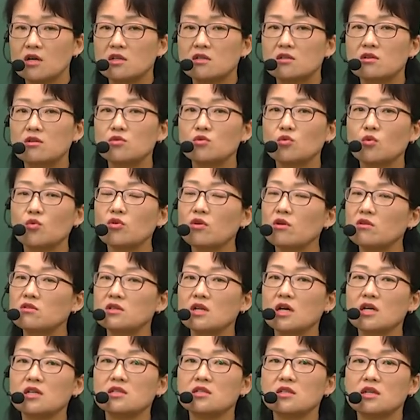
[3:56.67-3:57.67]
그런 노력을
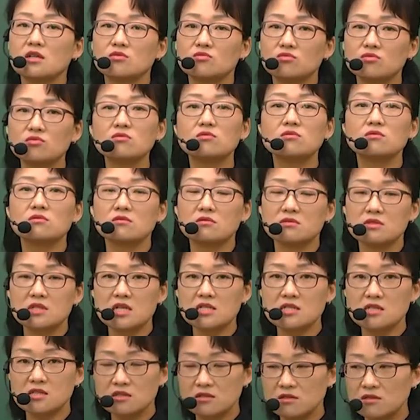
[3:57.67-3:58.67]
하기에도
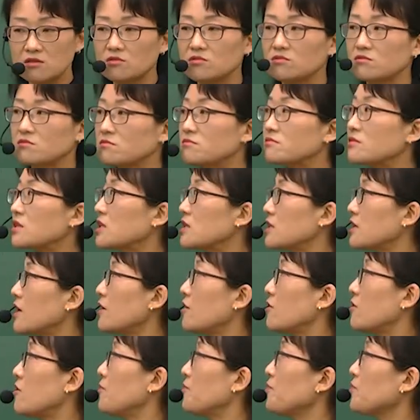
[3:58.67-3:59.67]
사실은 음
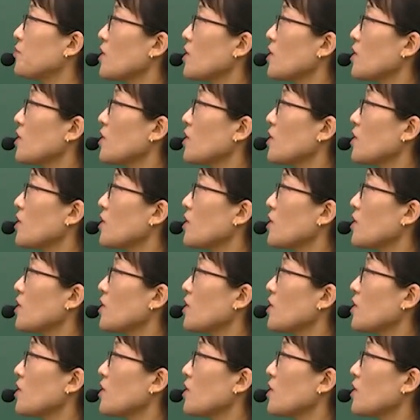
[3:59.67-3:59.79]
그래요